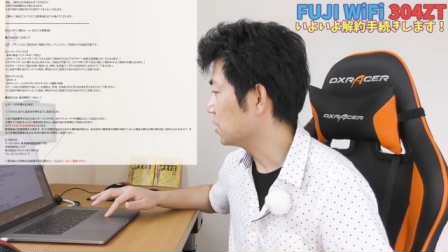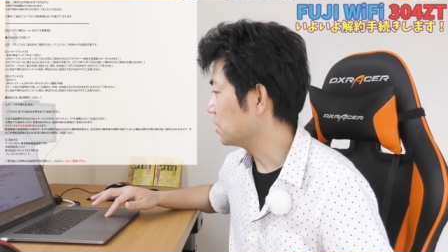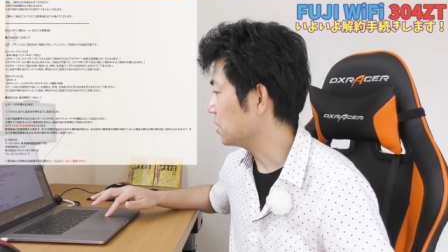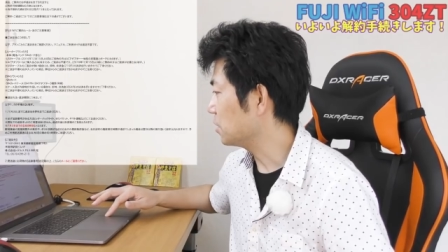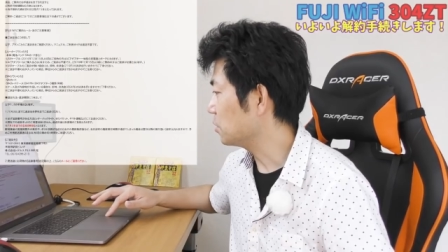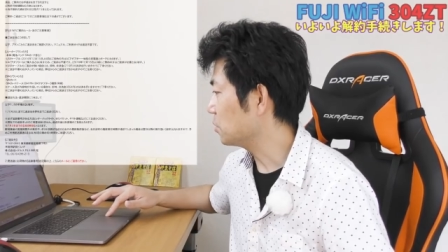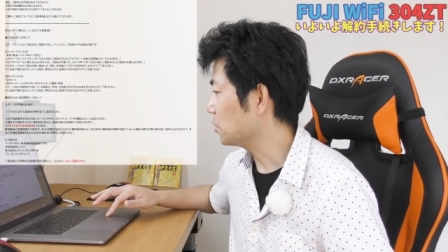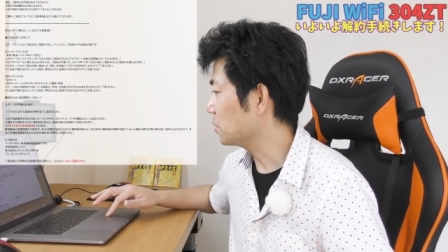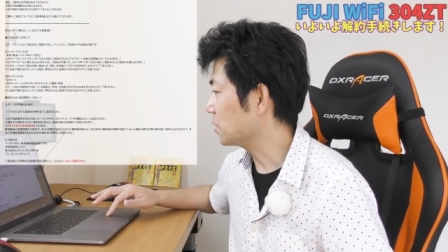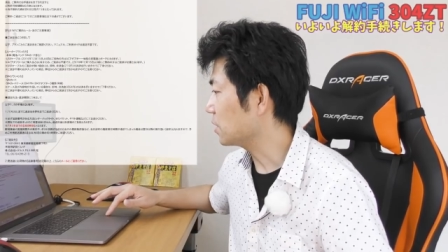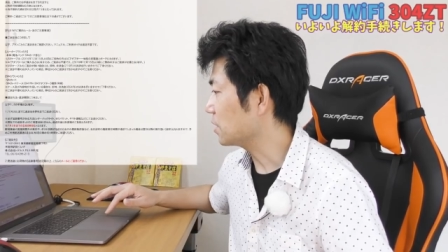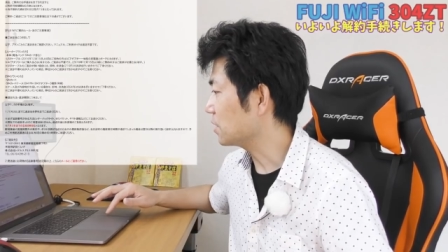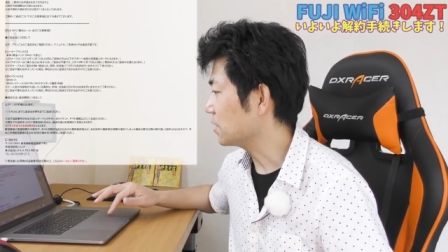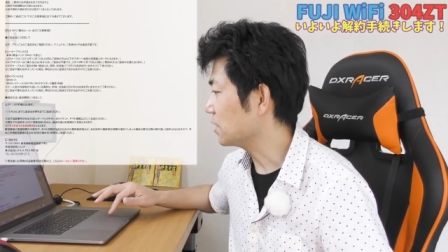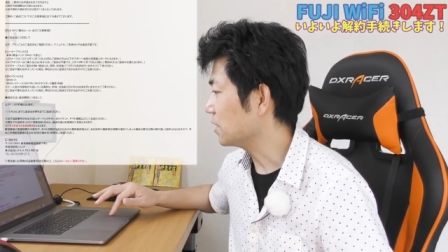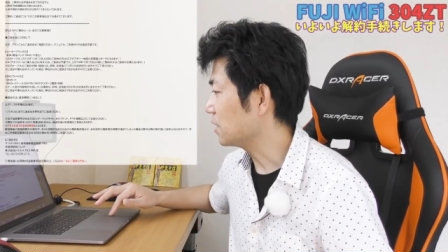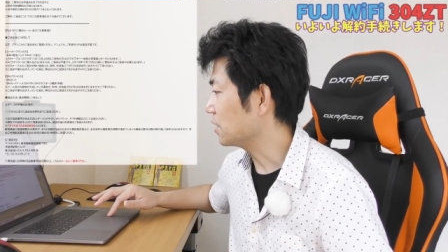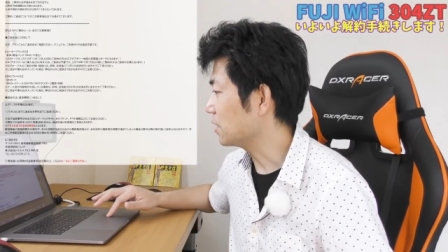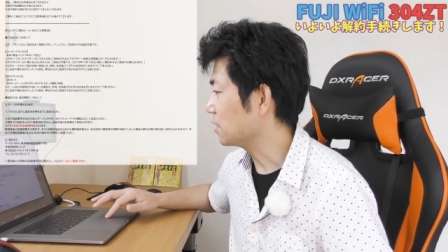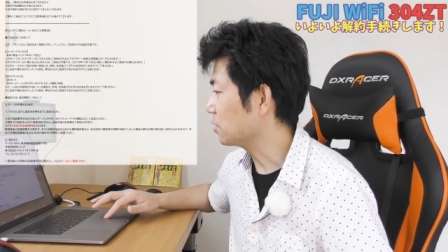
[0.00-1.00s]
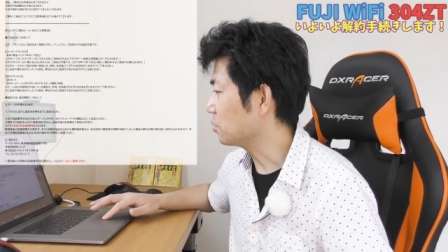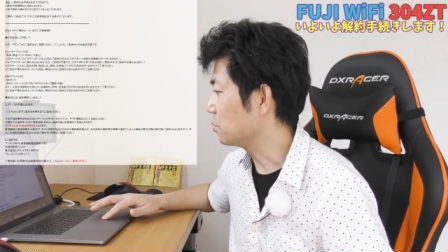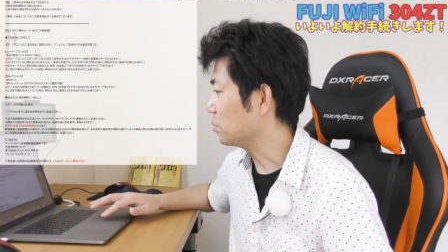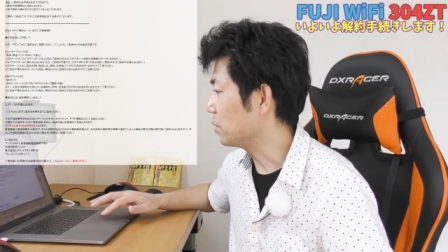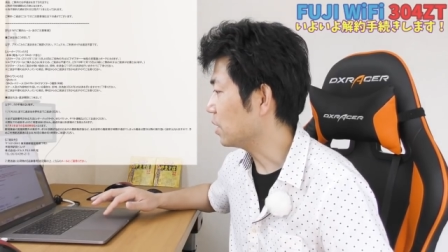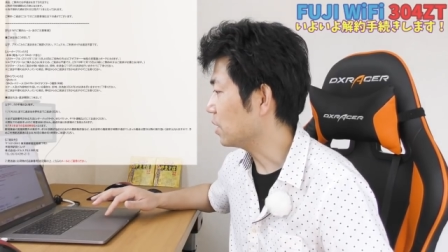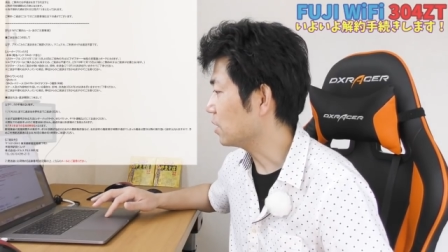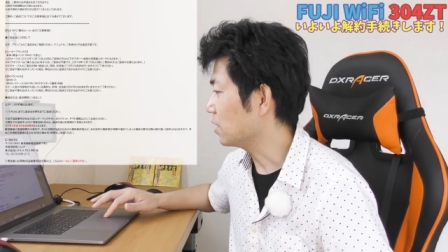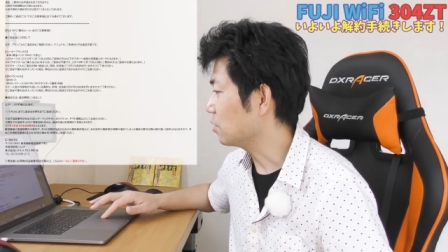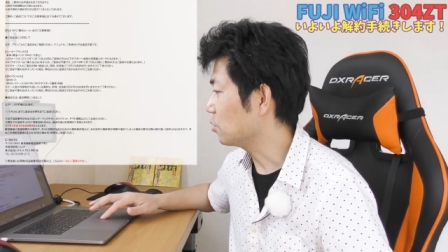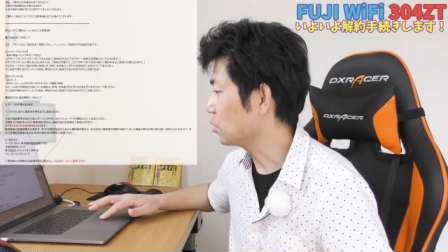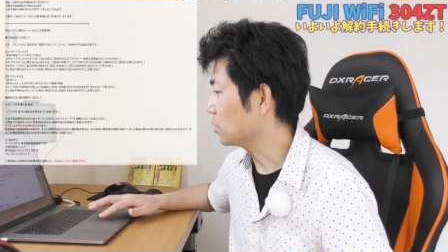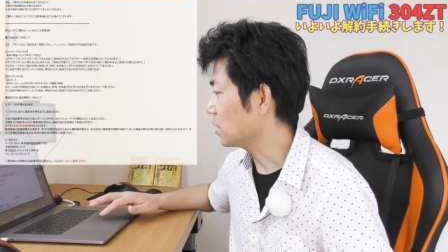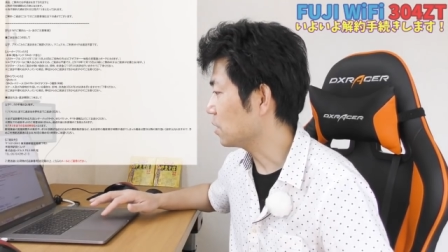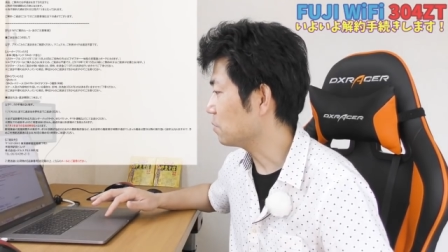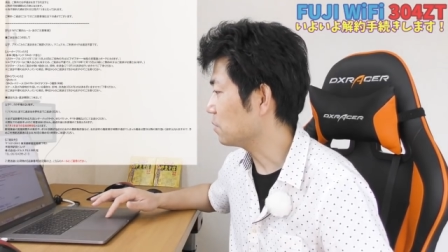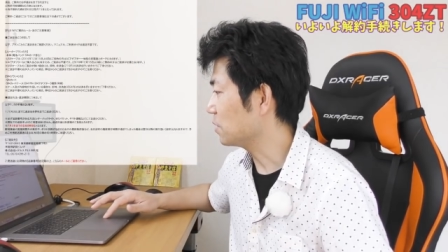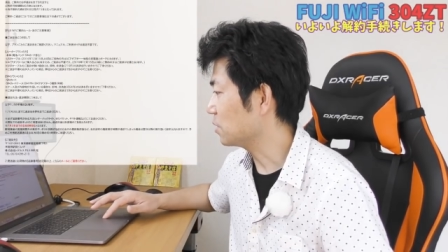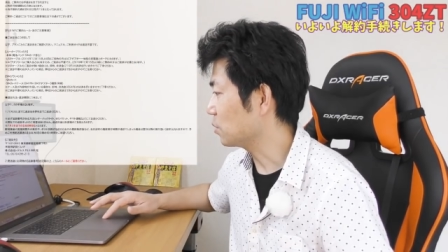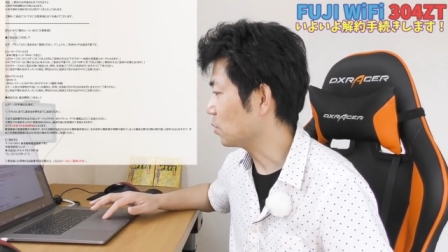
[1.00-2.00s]
請求させていただく場合がご
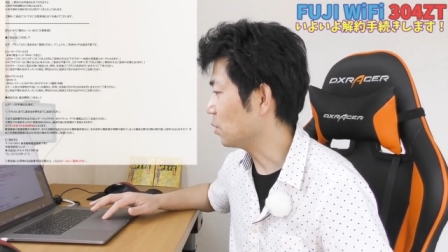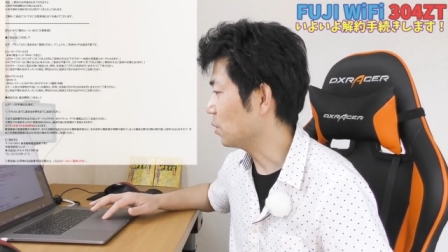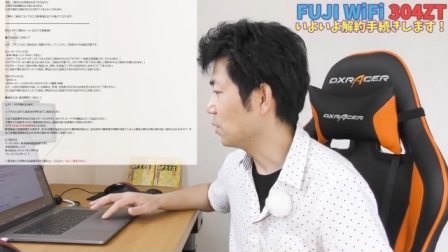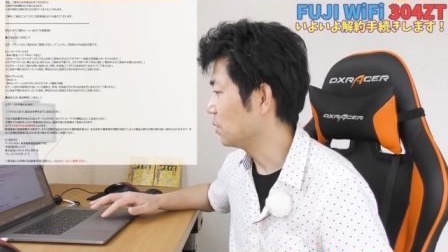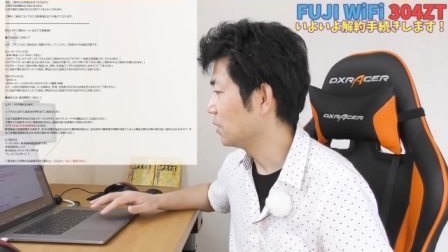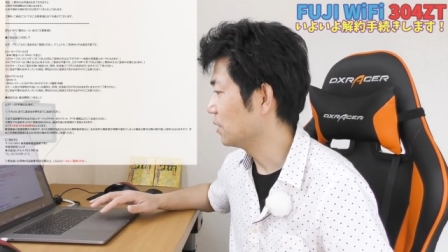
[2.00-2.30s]
ざいますと。